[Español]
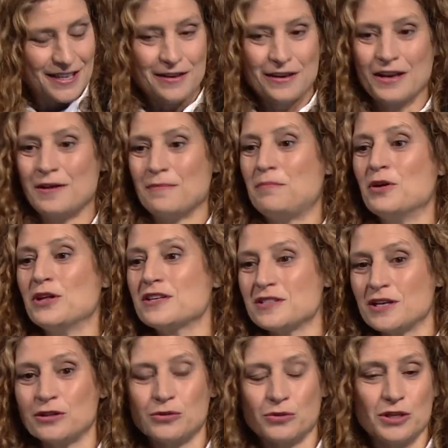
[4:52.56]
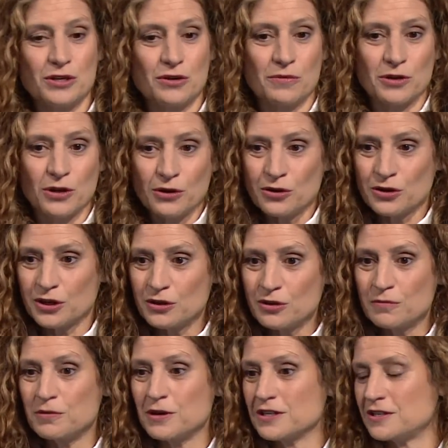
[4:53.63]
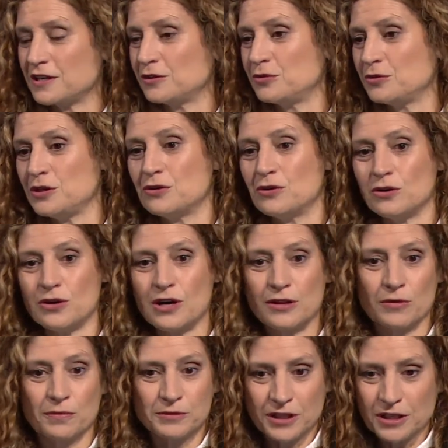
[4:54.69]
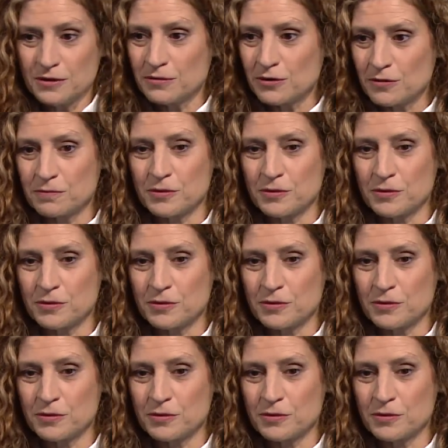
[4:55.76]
Eh, puede ser tu hijo biológico, puede ser tu hijo adoptivo,